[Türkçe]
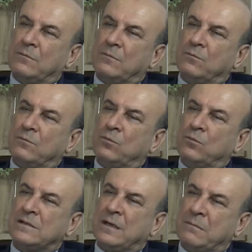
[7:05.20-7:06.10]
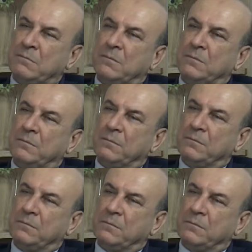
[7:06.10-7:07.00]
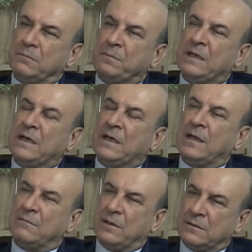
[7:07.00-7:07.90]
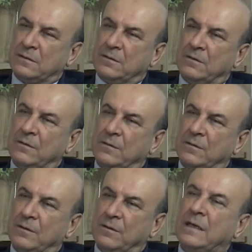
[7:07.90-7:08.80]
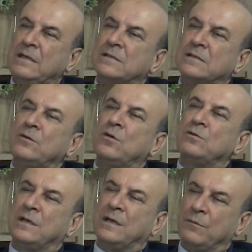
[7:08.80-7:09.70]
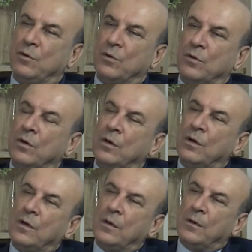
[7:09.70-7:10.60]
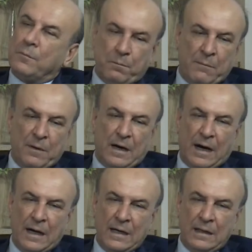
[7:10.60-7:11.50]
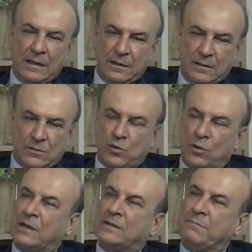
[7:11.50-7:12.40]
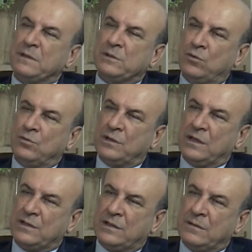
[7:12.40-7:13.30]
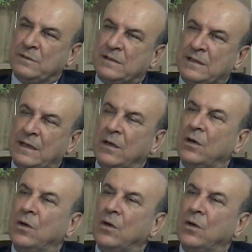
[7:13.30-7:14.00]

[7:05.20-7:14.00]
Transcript: muazzam binalar var. Tabii. Yani insan gözden alamıyor. Ama aynı sokaktan biz gündüz geçtiğimizde